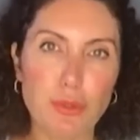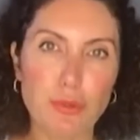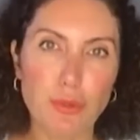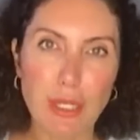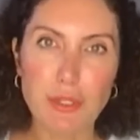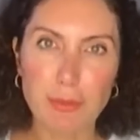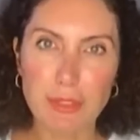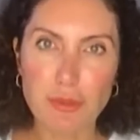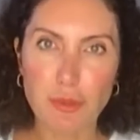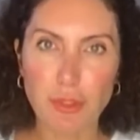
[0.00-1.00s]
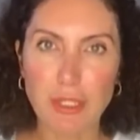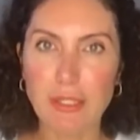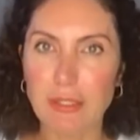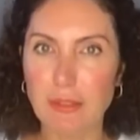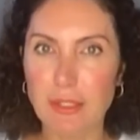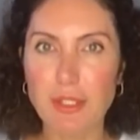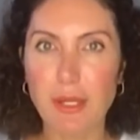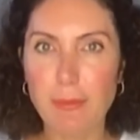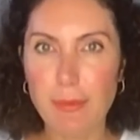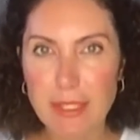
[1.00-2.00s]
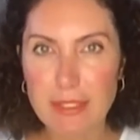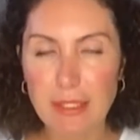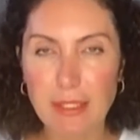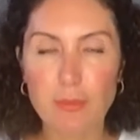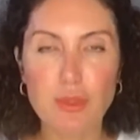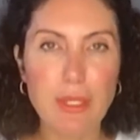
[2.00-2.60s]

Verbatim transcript: dünya çapında çok yaygınlaşan bir meslek.